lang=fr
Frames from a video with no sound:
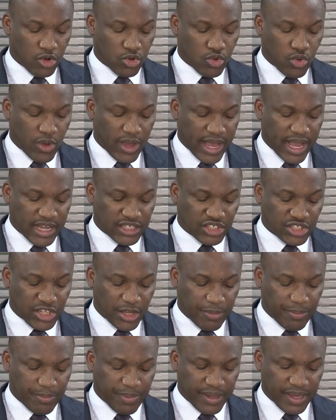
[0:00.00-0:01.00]
Le
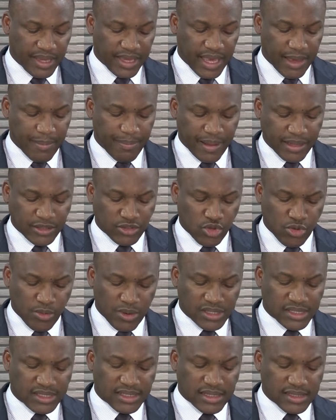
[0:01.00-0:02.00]
RHDP est
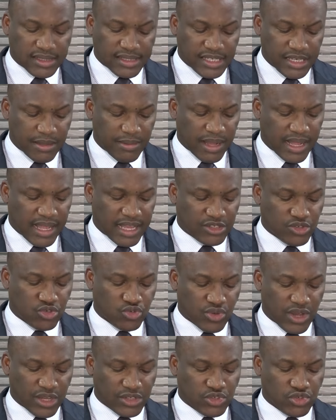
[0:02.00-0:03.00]
particulièrement sensible à la
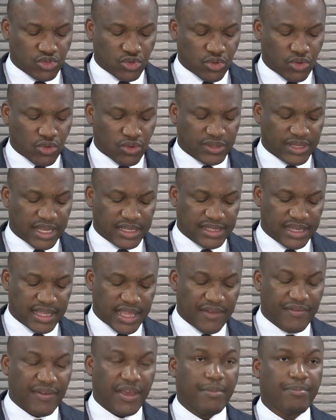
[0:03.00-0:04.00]
situation des
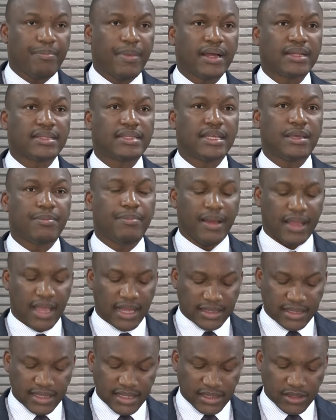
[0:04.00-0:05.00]
élèves impactés par
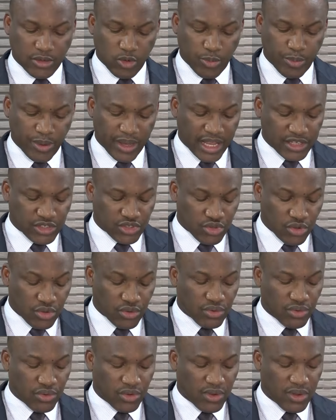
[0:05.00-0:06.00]
la dite
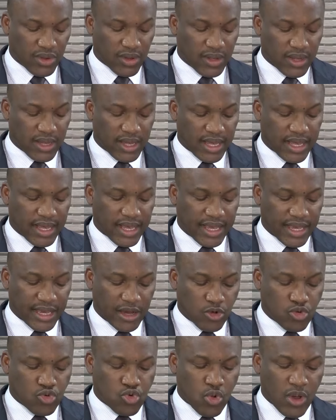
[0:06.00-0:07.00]
opération, et
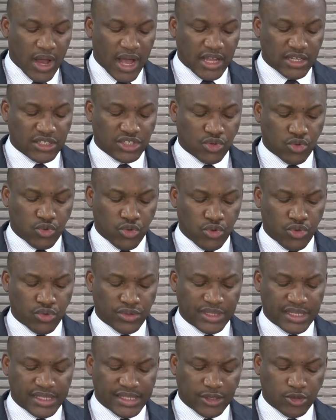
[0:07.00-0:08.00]
encourage le
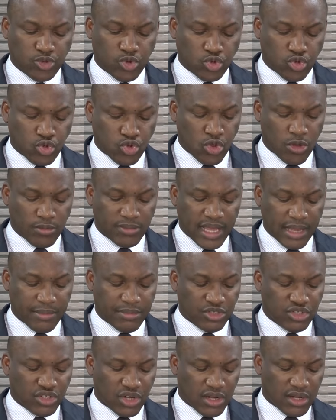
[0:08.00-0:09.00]
district autonome
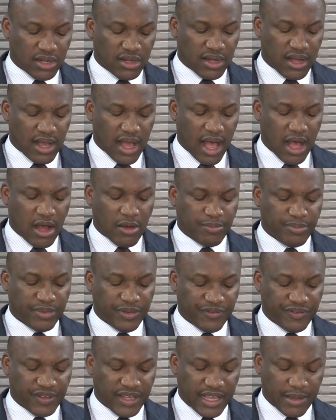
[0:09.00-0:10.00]
d'Abidjan à
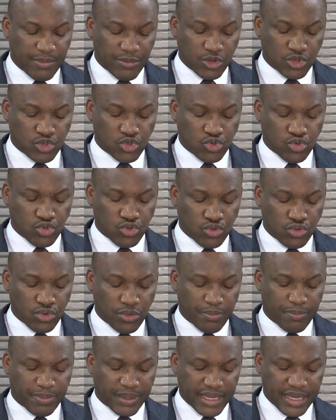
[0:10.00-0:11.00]
amplifier les mesures
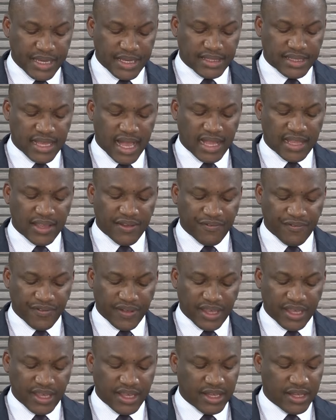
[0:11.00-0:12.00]
prises à
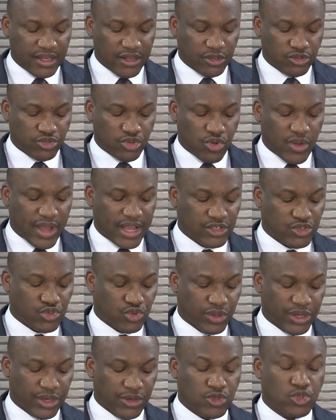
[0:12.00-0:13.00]
l'effet de lui
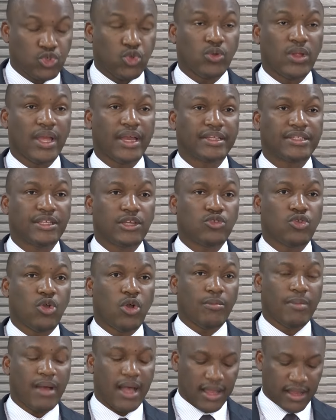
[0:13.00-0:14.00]
assurer une scolarité
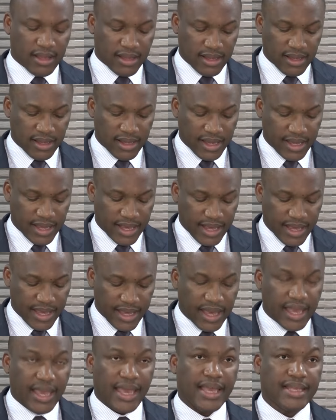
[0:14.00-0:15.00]
normale
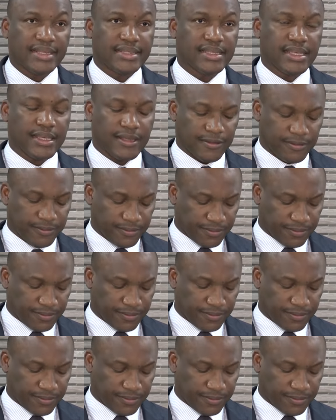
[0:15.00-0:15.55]
et aisée.